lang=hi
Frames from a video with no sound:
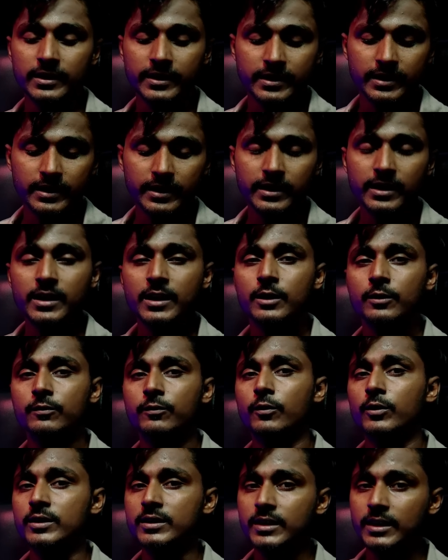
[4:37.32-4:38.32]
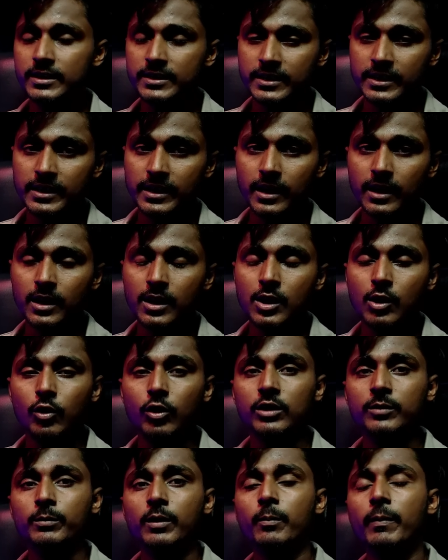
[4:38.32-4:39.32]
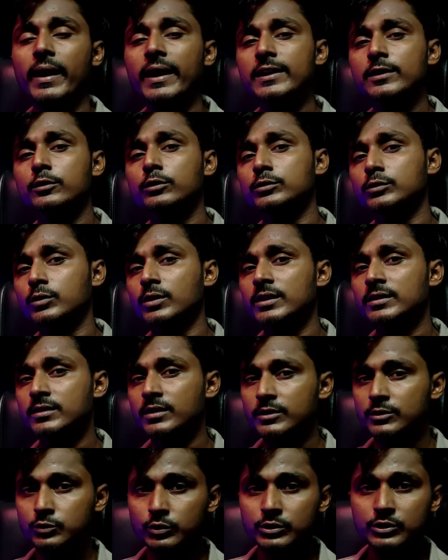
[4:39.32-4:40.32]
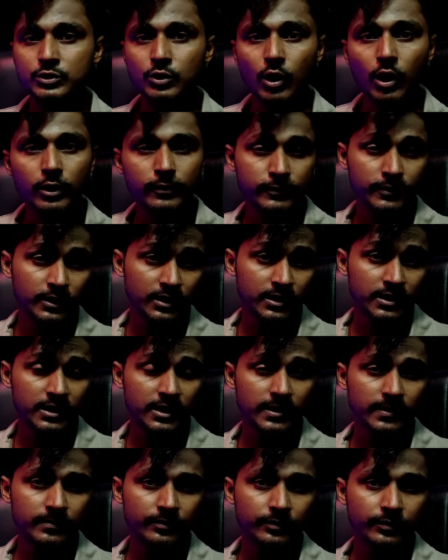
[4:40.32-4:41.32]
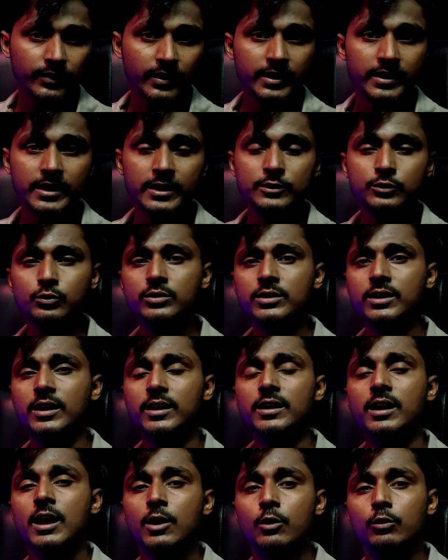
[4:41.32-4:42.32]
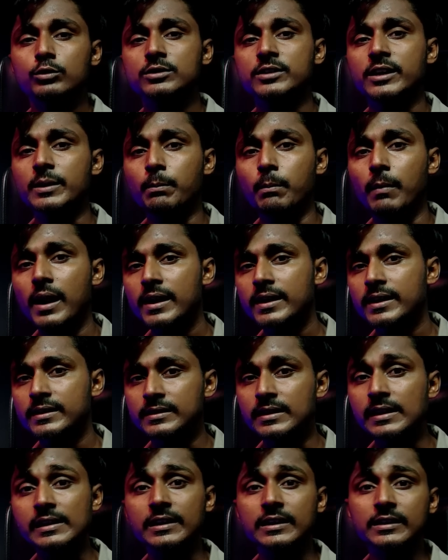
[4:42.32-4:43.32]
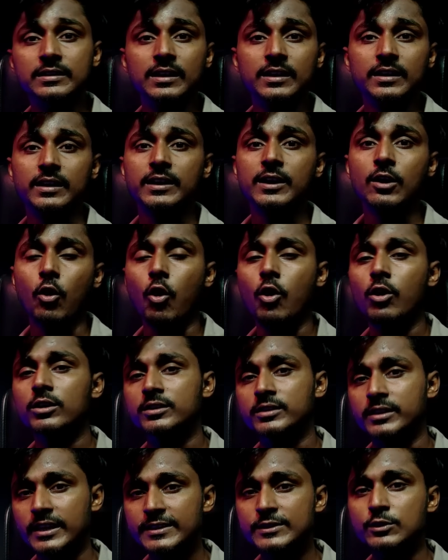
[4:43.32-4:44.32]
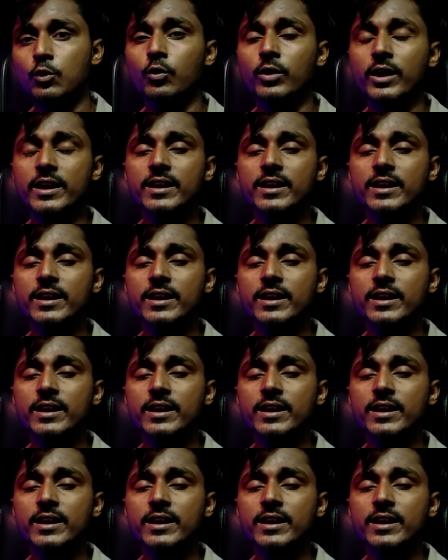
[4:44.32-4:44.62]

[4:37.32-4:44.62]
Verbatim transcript: लड़के ने फ़ोन कट किया और मोबाइल को तुरंत स्विच ऑफ कर दिया यह सुनकर उसकी माँ के दिल की धड़कने और तेज हो